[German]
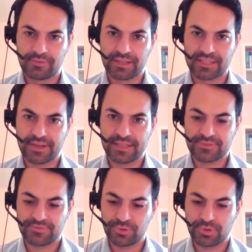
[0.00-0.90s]
was,
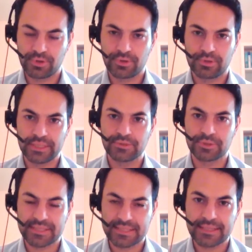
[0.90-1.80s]
was für ihn
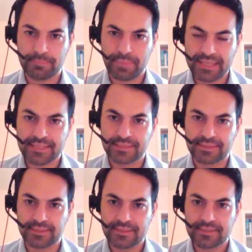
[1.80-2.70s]
oder sie dann passend
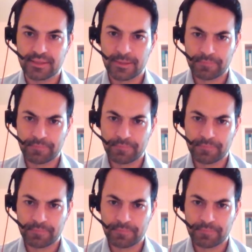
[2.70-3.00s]
ist.